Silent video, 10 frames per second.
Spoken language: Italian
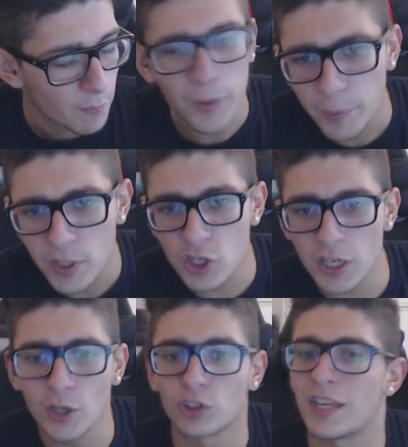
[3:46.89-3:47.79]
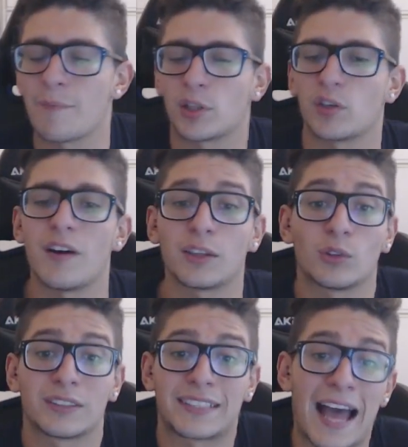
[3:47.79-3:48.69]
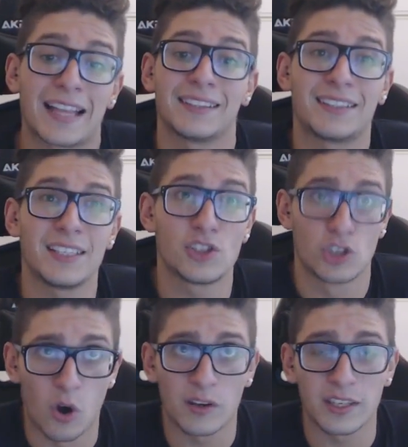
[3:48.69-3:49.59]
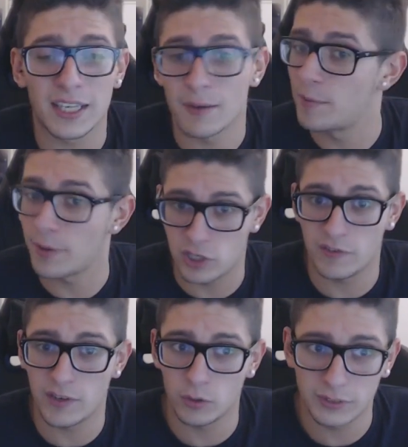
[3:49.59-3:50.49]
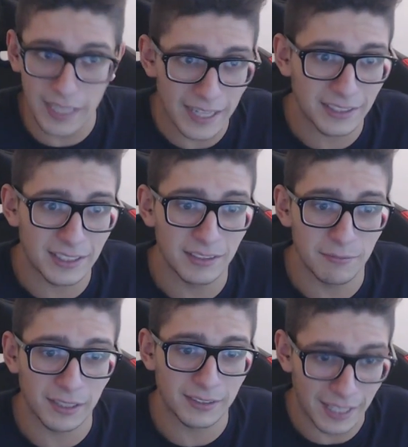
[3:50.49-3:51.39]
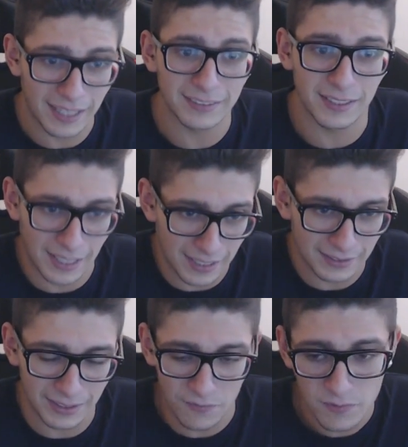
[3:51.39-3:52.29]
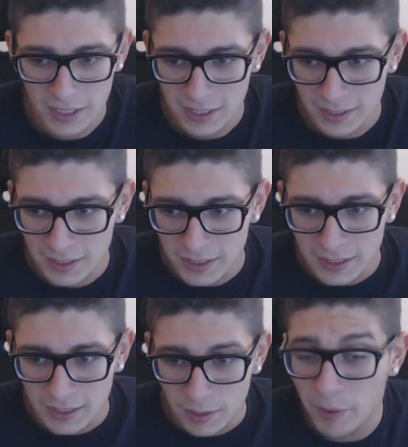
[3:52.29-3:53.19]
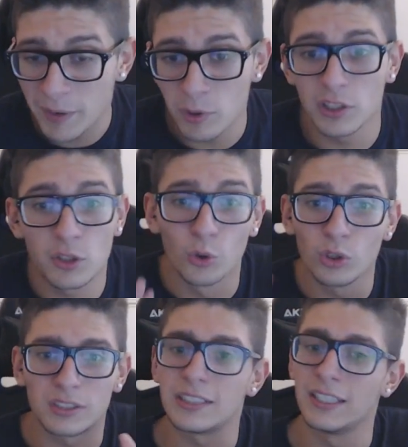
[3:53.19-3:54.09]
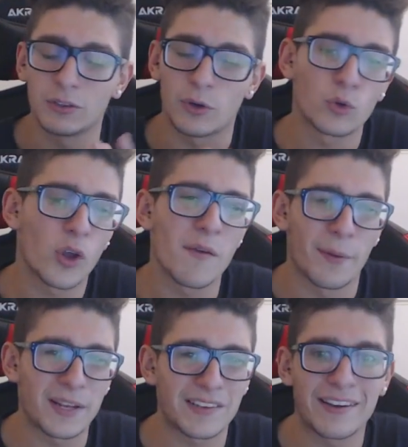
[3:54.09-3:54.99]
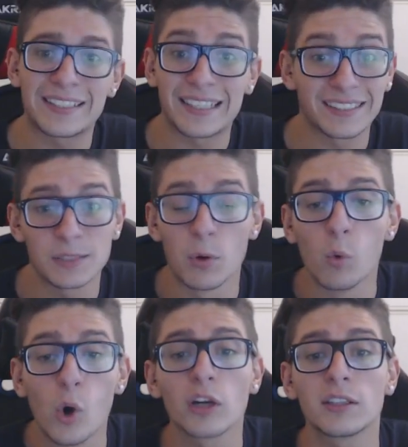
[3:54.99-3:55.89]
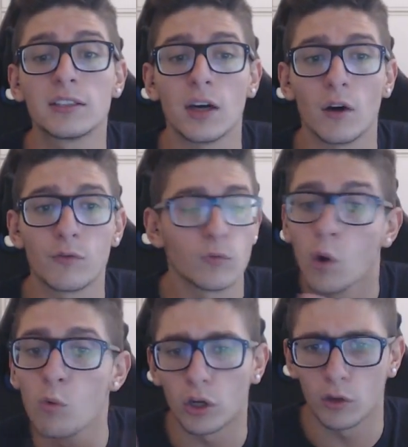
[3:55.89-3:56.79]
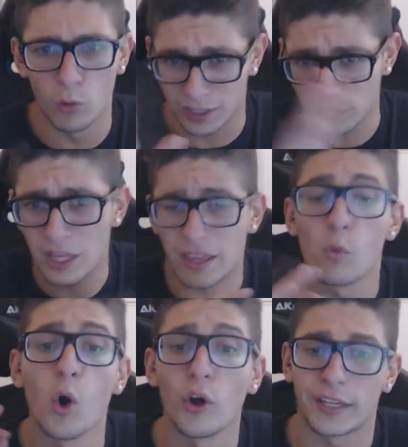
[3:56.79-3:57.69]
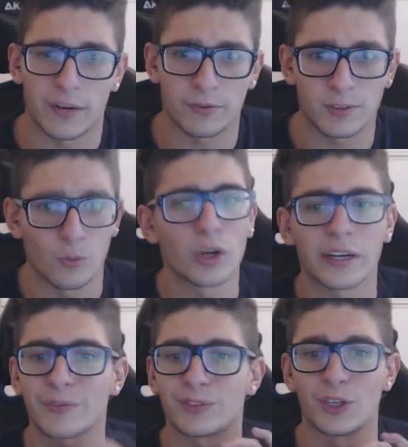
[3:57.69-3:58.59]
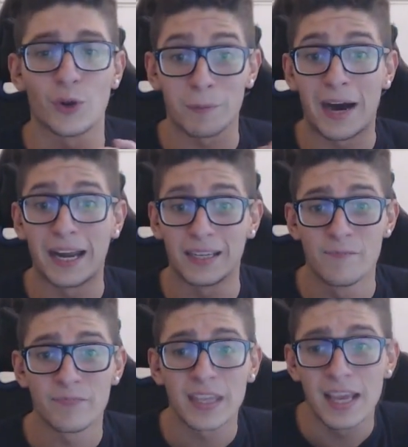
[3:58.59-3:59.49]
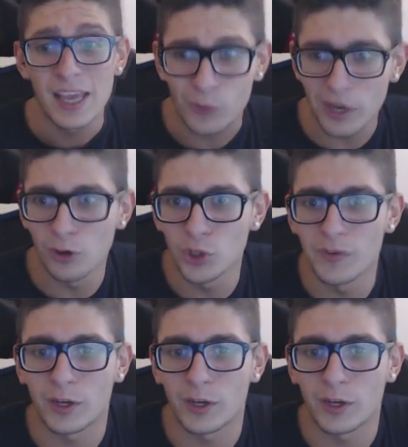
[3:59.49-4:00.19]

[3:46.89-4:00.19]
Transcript: per PC io ho sempre trovato tanti giochi che mi piacevano, tanti ma tanti tanti. Primo di tutti, uno che mi prese veramente tantissimo, World of, non World of Warcraft, scusate, Warcraft, Warcraft normale, quello